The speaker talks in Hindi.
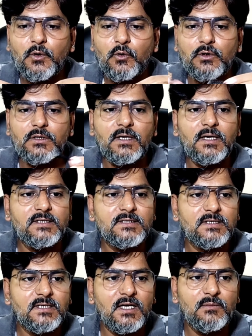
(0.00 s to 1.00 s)
कोड दिया है
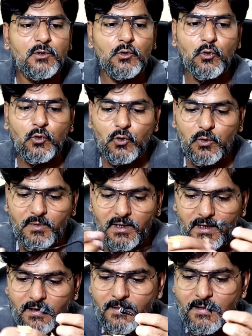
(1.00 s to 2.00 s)
इसके साथ में दो कोड
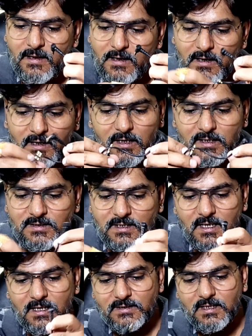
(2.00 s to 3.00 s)
मिले
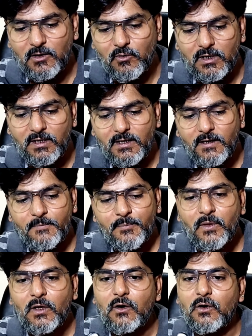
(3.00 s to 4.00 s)
अच्छा है इसका क्वालिटी
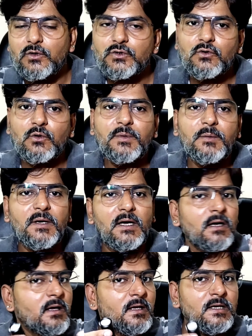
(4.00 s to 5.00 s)
और इसको भी मैं
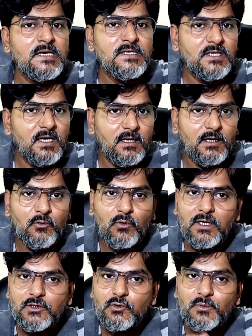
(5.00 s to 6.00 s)
चेक
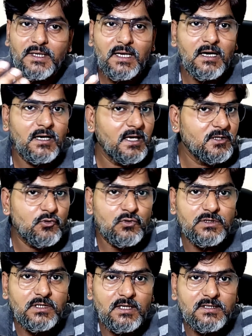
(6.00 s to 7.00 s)
करूँगा जो मेरा
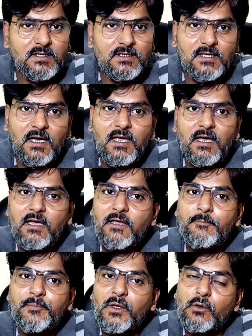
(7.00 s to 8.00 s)
कैसोन सी एस सिक्स आया है
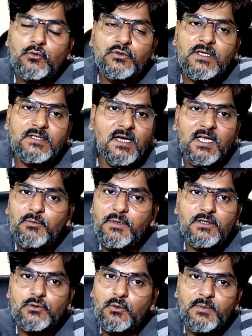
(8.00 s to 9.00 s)
उसके साथ
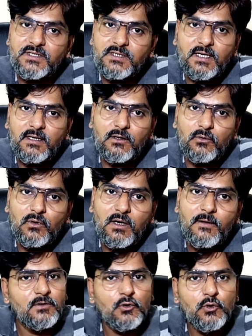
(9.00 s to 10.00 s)
में इसको मैं चेक करूँगा
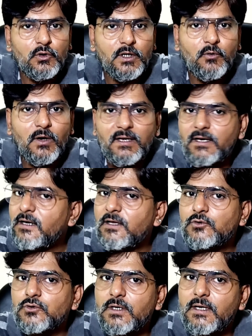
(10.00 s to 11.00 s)
दोनों की
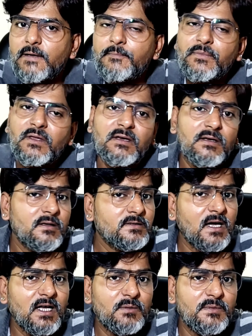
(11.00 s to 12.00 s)
क्वालिटी जो है
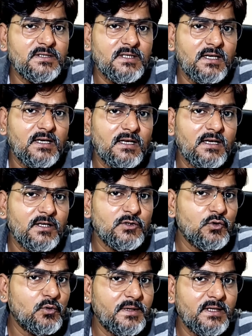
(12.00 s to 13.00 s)
साथ में चेक करेंगे
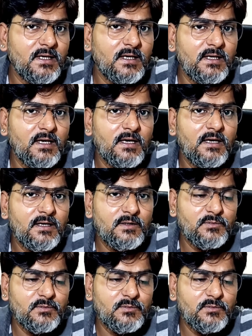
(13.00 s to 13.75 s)
जो मैंने ये